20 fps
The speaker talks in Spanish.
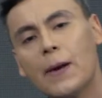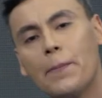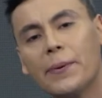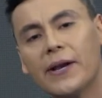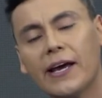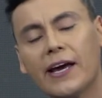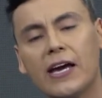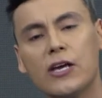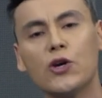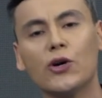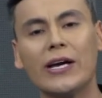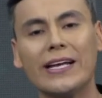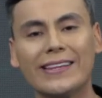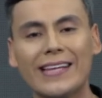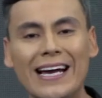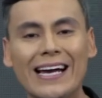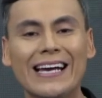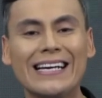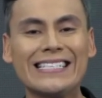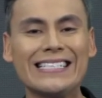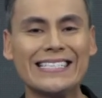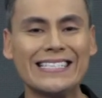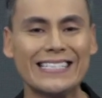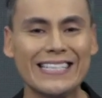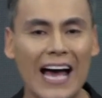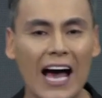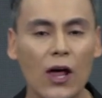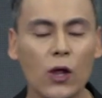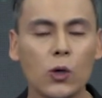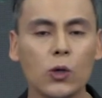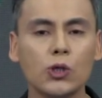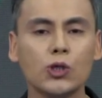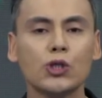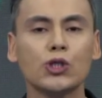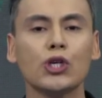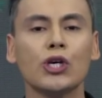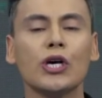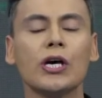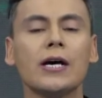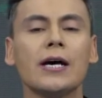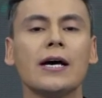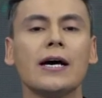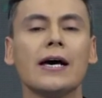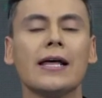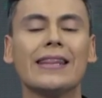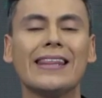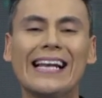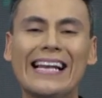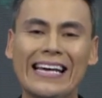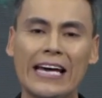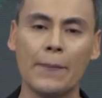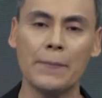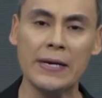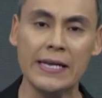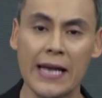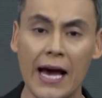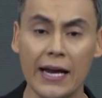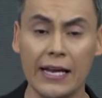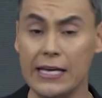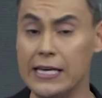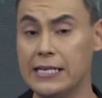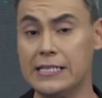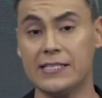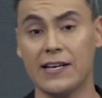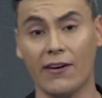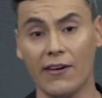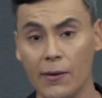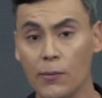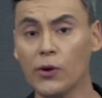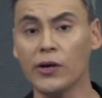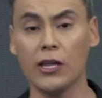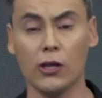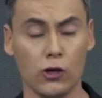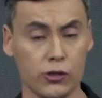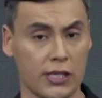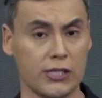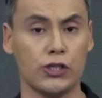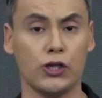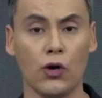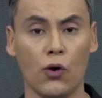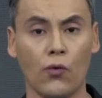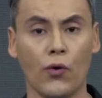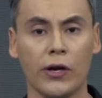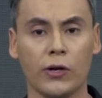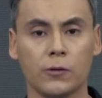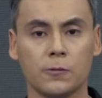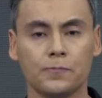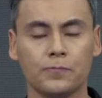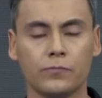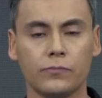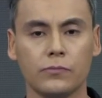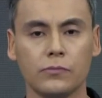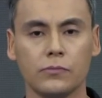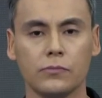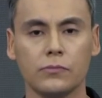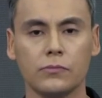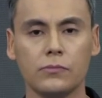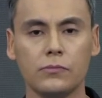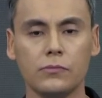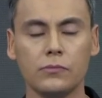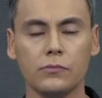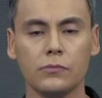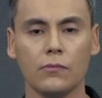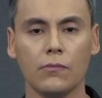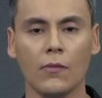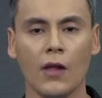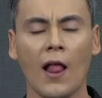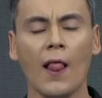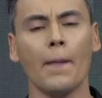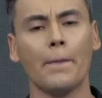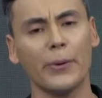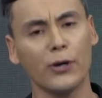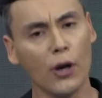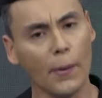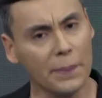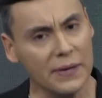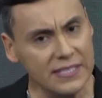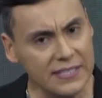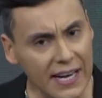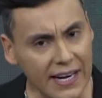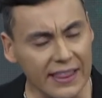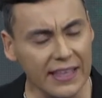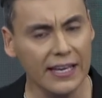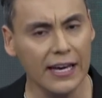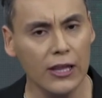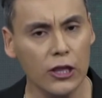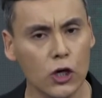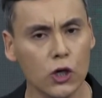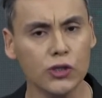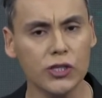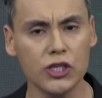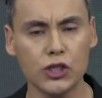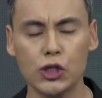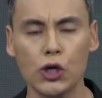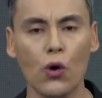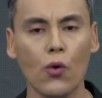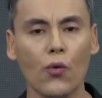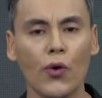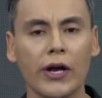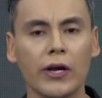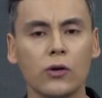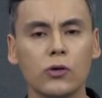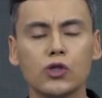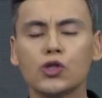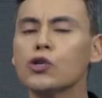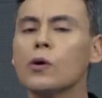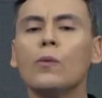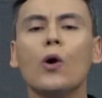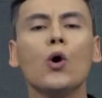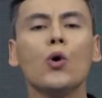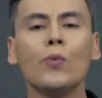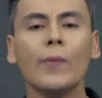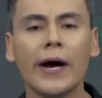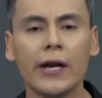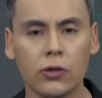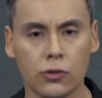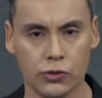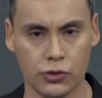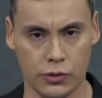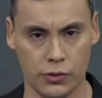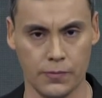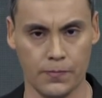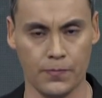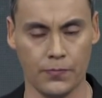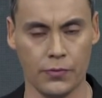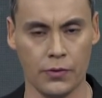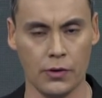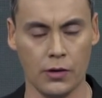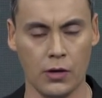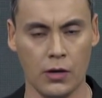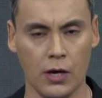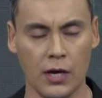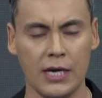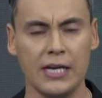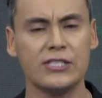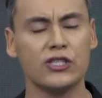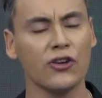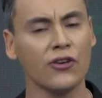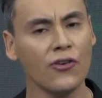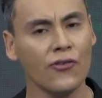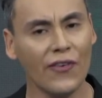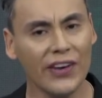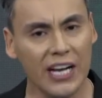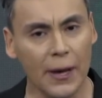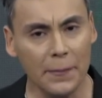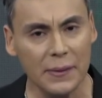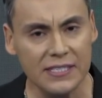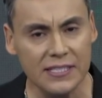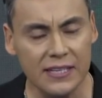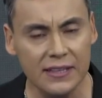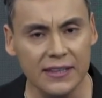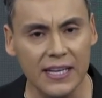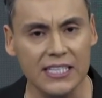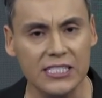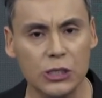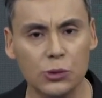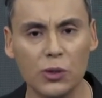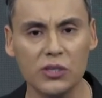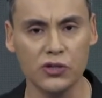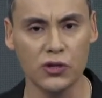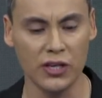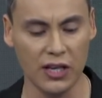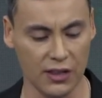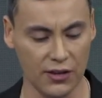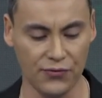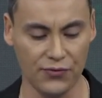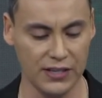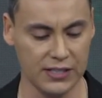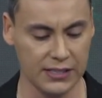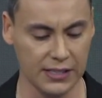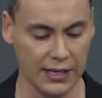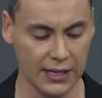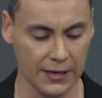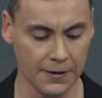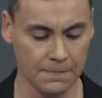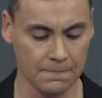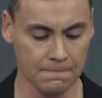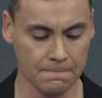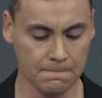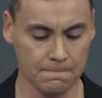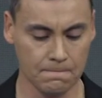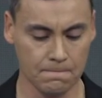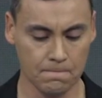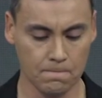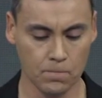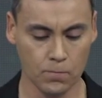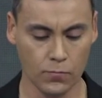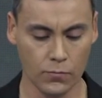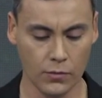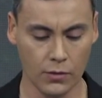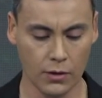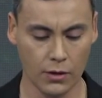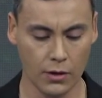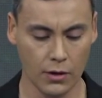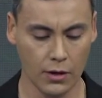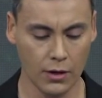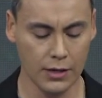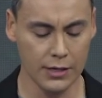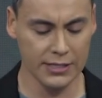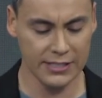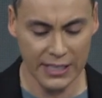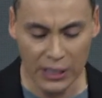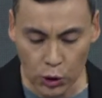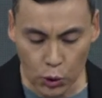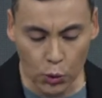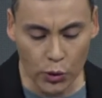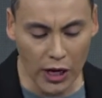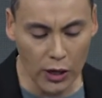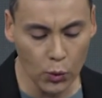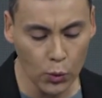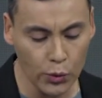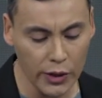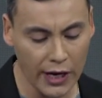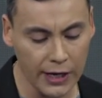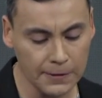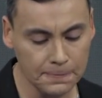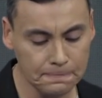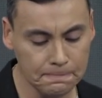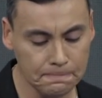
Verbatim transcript: para aquellos que están cansados del caminar. Y sabemos que Dios ha sido bueno. Pero a pesar de que Dios ha sido bueno, somos humanos. Y se nos van a presentar situaciones difíciles. Sin duda alguna,